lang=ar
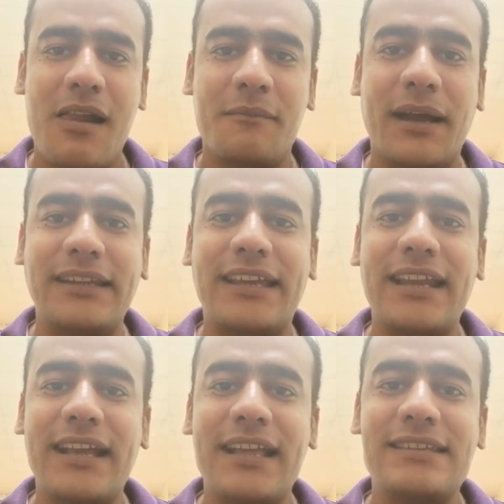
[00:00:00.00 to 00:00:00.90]
بعد
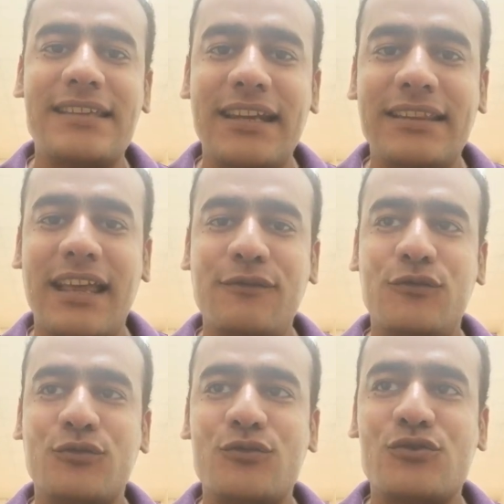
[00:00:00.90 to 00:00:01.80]
كده كان سنة
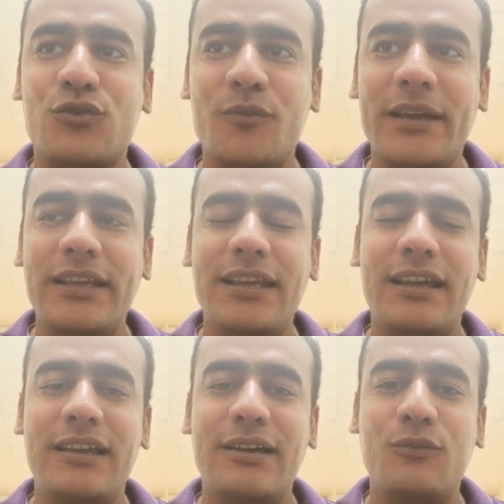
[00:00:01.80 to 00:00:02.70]

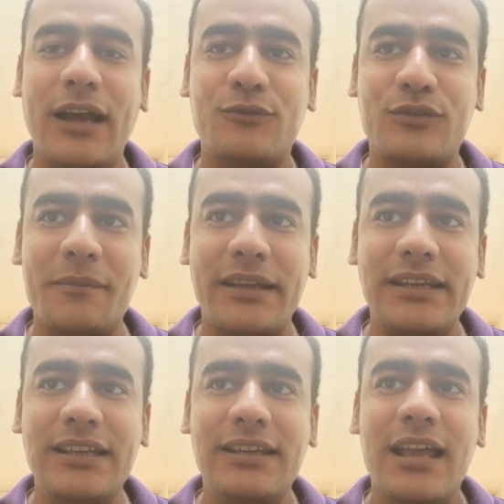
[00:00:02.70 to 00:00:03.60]

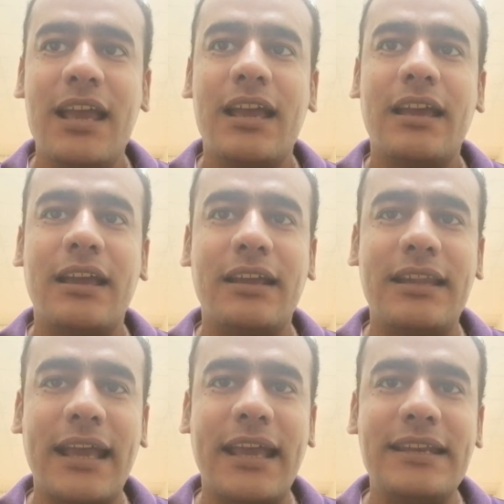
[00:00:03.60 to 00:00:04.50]
1981
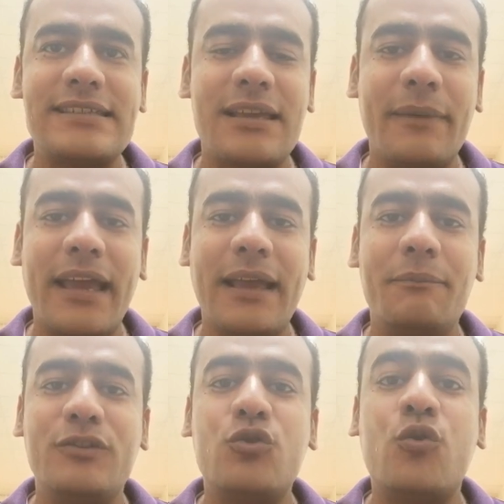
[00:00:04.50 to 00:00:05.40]
ده كان
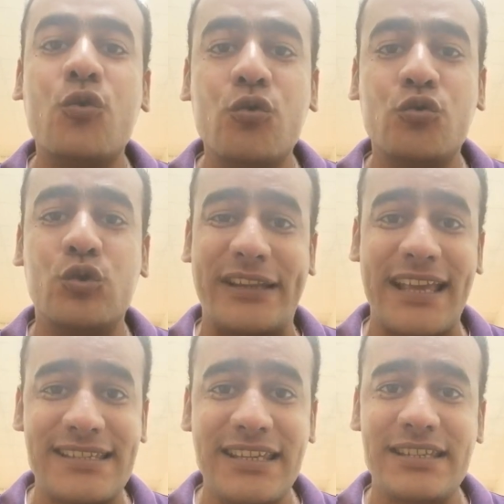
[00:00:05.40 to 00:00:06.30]
السماح بدخول
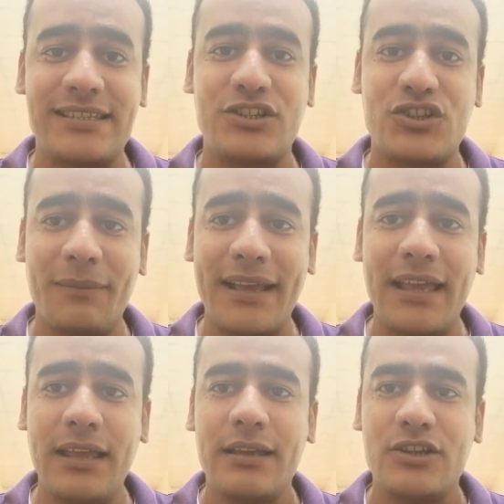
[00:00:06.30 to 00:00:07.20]
وتأسيس
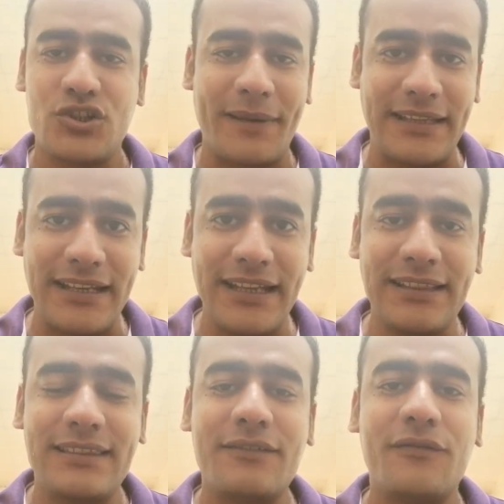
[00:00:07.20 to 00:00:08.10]
الشبكة شبكة
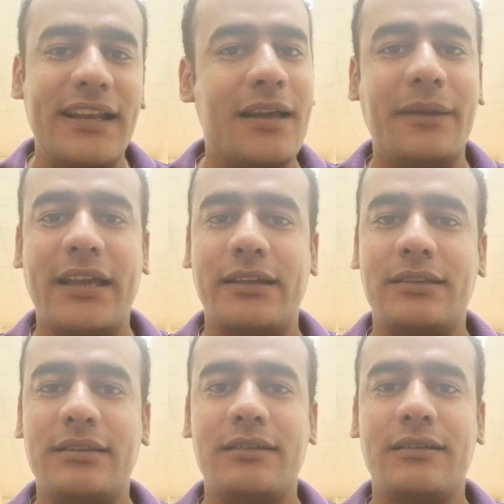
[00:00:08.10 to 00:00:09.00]
النت في الجامعات
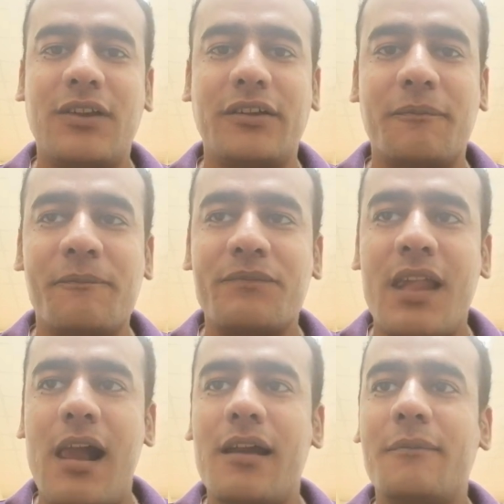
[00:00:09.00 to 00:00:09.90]
طيب
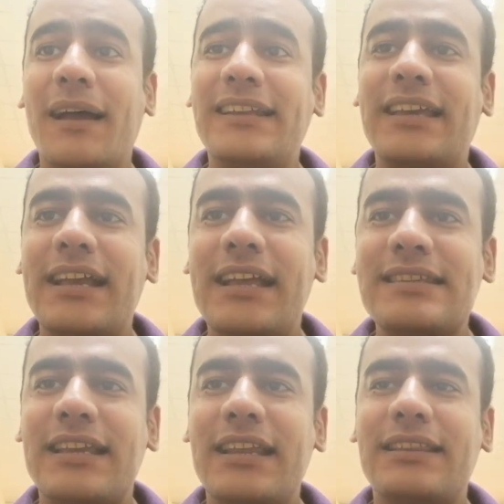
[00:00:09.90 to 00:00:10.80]
آه، بعد كده
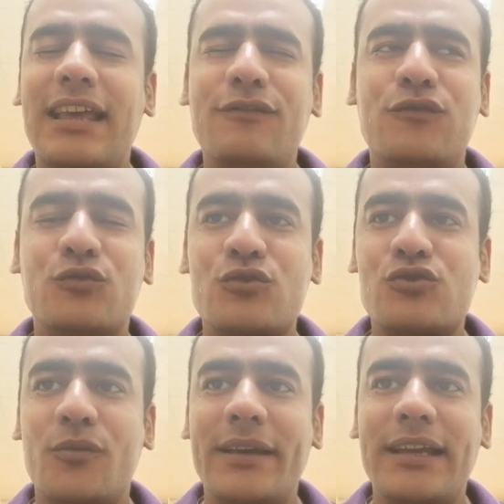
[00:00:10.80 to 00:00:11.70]
كان سنه
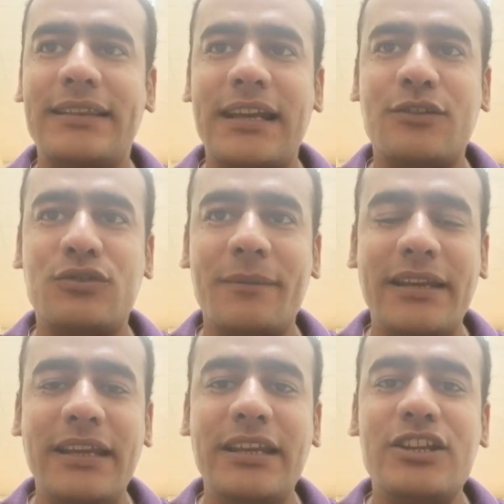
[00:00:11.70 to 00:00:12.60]

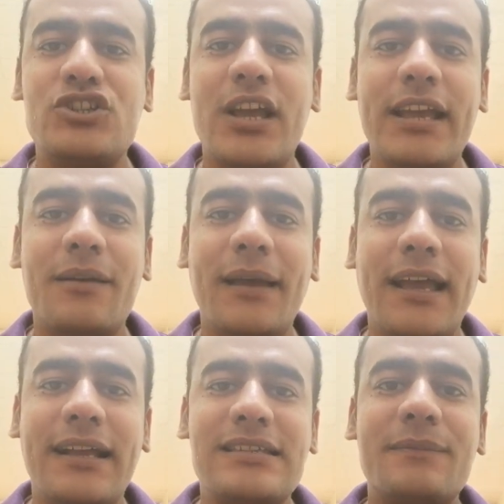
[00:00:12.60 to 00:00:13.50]
1983 انشاء يا جماعه
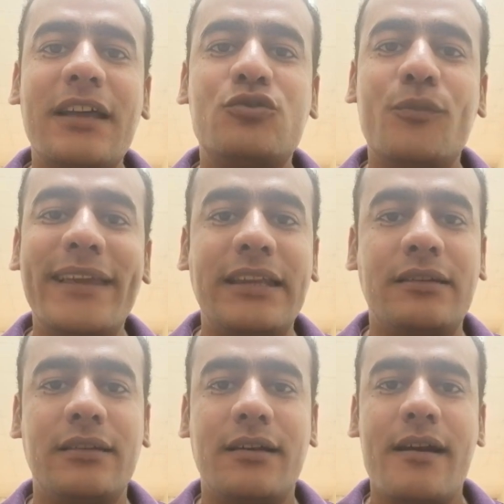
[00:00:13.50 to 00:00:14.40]
حاجه اسمها
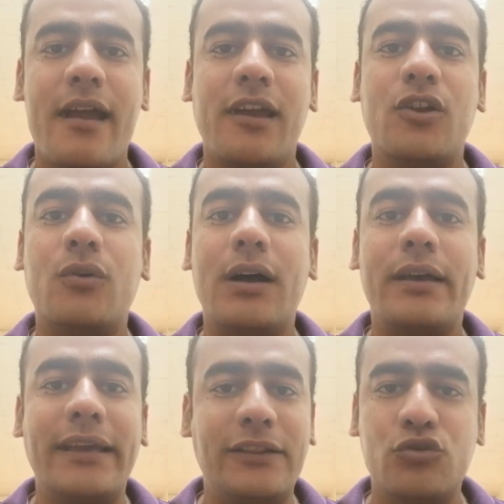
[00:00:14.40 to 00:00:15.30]
الدومين اللي هو
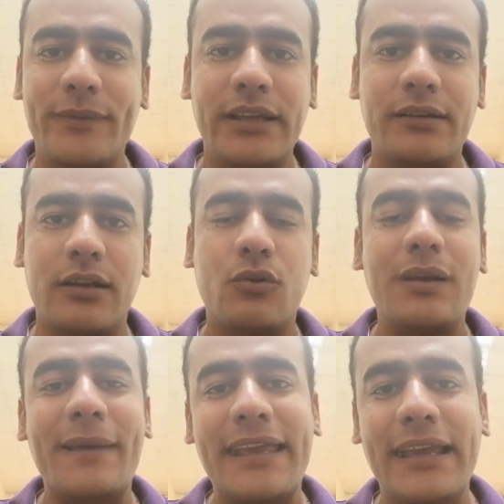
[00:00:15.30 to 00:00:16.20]
ايه الدومين اللي هو
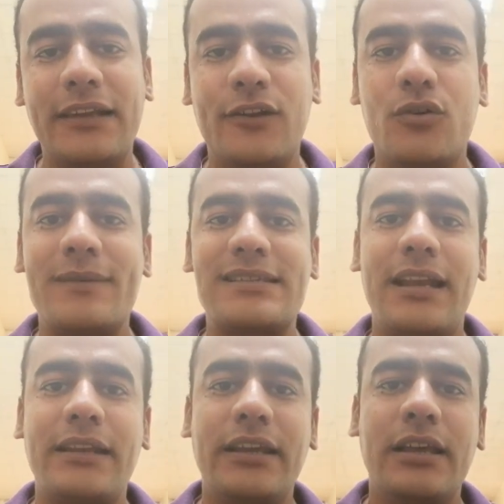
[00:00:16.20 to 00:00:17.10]
المجال اللي هو
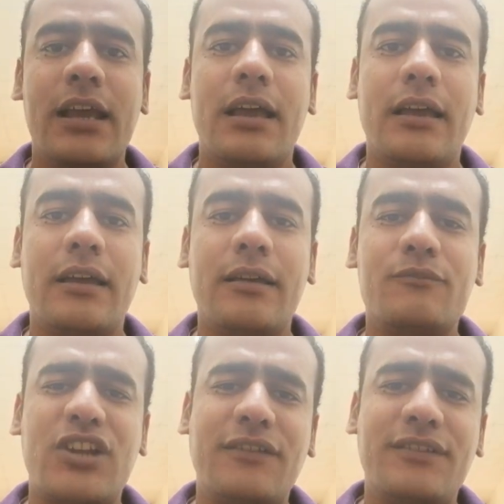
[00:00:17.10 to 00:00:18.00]
مثلا ايه آه
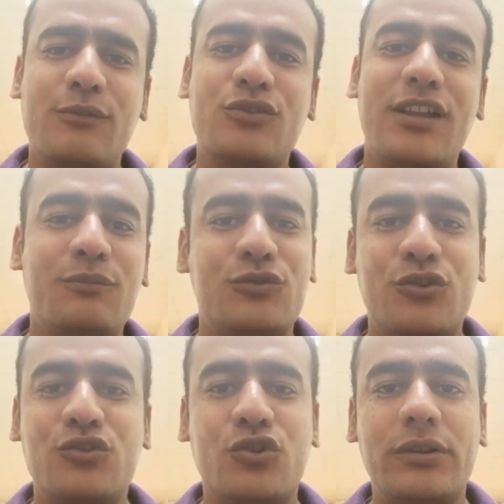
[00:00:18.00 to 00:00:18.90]
مش عارف
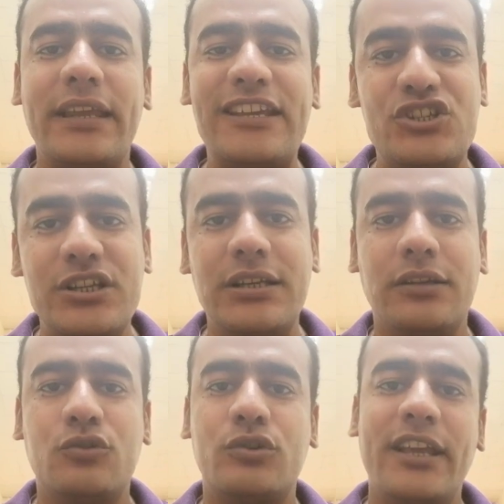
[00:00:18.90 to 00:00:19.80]

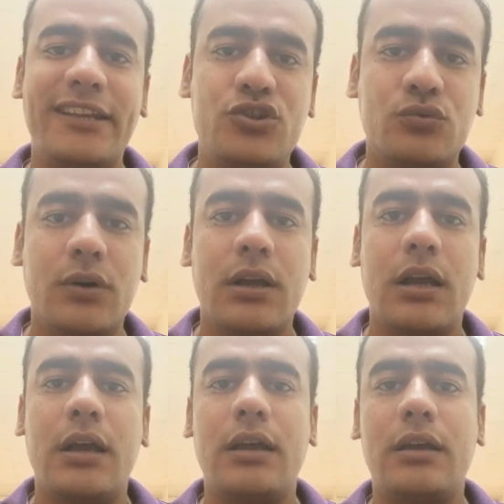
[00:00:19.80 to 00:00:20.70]
www.eg.edu
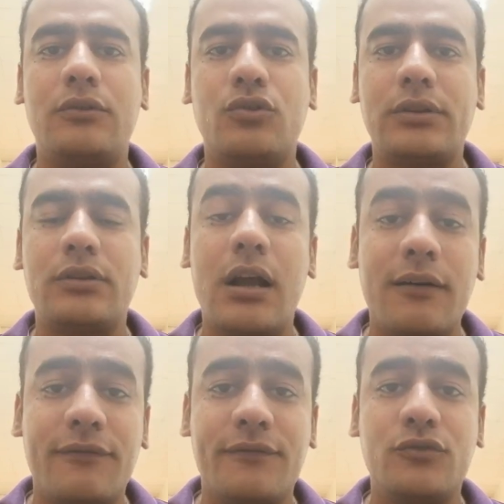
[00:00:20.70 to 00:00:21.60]

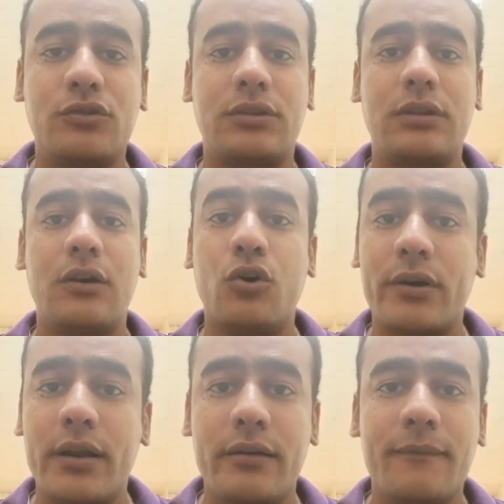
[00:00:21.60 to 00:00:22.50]

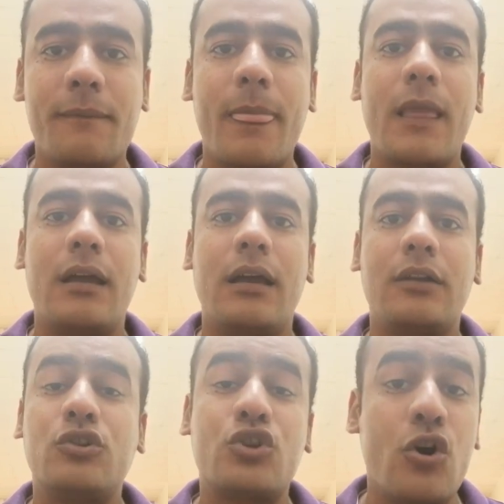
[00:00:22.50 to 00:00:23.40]
.gov.org
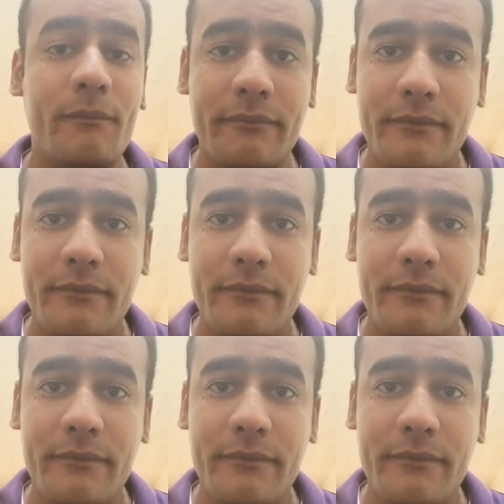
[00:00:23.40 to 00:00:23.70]
.com